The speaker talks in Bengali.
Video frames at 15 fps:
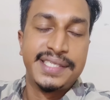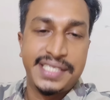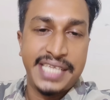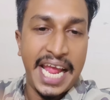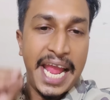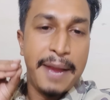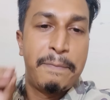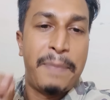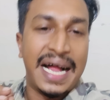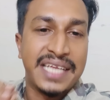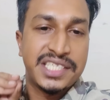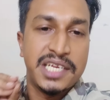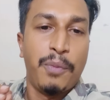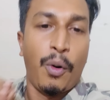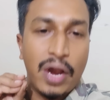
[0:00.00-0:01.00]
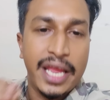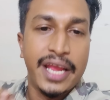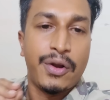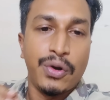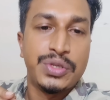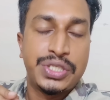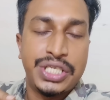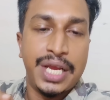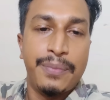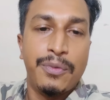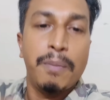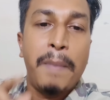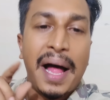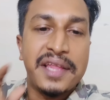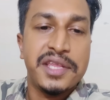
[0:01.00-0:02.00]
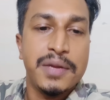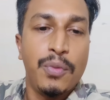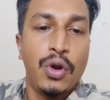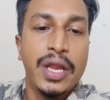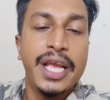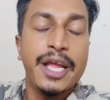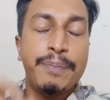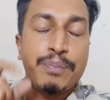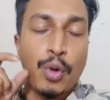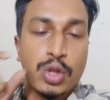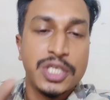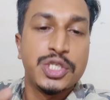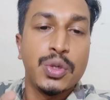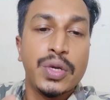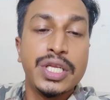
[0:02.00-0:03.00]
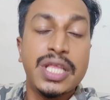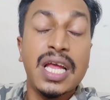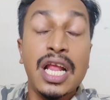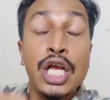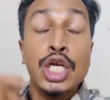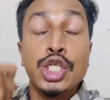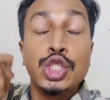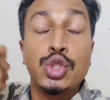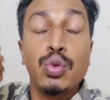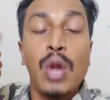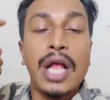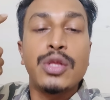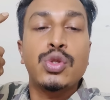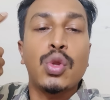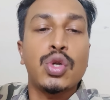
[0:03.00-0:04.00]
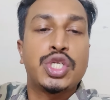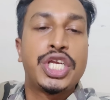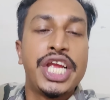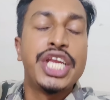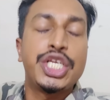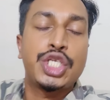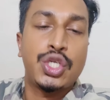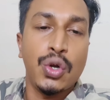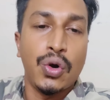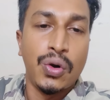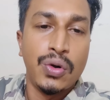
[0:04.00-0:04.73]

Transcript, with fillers: যে বাজে বোলিং করছে এবং বাজে বোলিংয়ের প্রতিযোগিতার চূড়ান্ত শীর্ষ